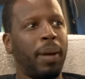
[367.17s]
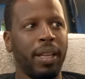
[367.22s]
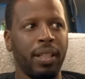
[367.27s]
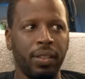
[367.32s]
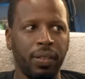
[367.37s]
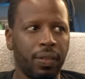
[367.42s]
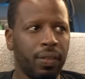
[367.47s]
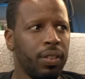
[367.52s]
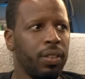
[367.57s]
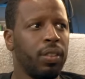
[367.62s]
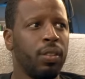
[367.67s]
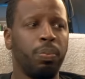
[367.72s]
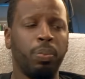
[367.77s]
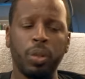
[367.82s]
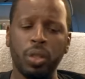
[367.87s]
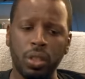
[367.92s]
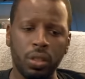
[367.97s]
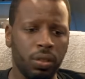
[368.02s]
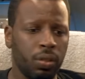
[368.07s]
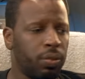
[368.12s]
e, e depois,
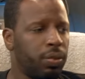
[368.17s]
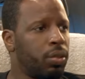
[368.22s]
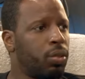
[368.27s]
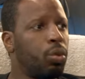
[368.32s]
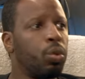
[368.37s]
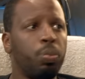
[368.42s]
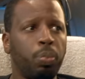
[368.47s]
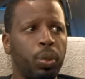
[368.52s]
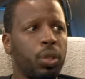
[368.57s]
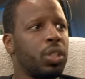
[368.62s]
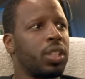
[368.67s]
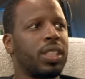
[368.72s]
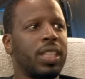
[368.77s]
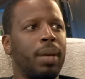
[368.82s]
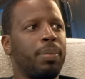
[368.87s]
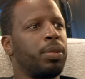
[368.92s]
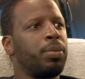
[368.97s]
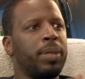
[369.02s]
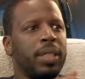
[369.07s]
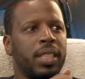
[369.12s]
eu, tu depois
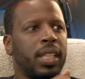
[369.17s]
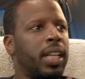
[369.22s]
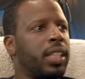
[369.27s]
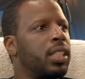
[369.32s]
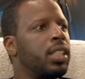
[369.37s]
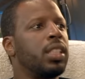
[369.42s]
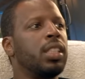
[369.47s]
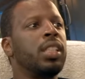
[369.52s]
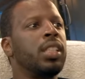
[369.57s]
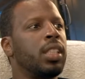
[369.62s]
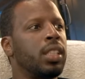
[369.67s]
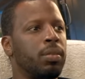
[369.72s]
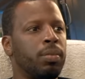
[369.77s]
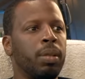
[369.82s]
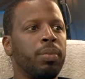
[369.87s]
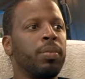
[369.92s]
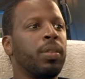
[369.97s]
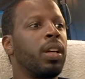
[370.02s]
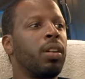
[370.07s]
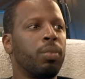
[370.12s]
recebes mensagens que dizem-te
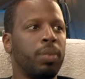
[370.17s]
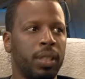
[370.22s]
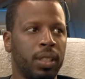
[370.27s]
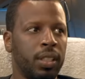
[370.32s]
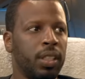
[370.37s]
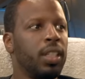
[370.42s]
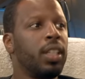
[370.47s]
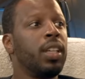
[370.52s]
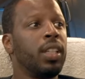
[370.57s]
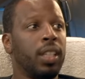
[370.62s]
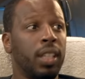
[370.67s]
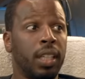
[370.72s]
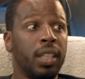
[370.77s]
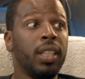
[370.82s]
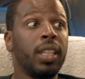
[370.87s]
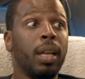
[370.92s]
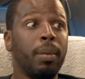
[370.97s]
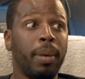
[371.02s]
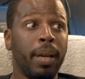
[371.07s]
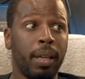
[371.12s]
mesmo, não, mano,
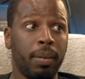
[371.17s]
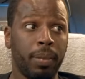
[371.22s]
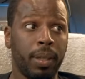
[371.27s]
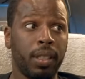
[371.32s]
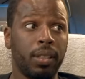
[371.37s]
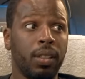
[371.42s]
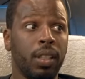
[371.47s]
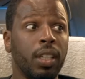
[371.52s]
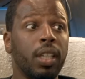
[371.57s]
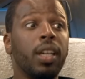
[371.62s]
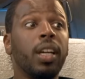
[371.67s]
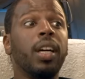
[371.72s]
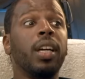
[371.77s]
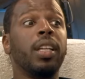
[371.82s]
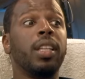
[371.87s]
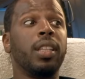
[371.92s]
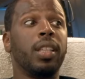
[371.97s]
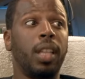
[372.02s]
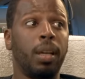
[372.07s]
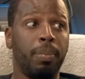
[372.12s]
ainda bem. Yeah, valeu a pena.
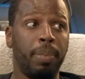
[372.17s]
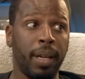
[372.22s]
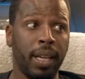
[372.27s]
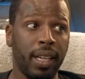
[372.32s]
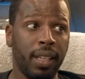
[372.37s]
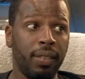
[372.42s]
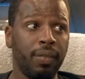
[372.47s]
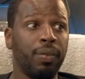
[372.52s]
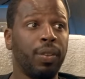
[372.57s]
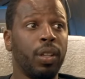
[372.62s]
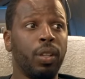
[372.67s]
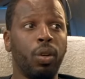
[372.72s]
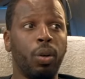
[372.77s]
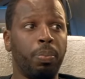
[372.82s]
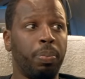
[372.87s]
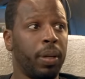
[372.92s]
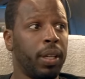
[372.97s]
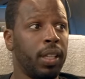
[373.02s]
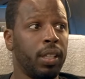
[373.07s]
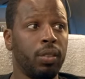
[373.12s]
Ainda bem, valeu a pena.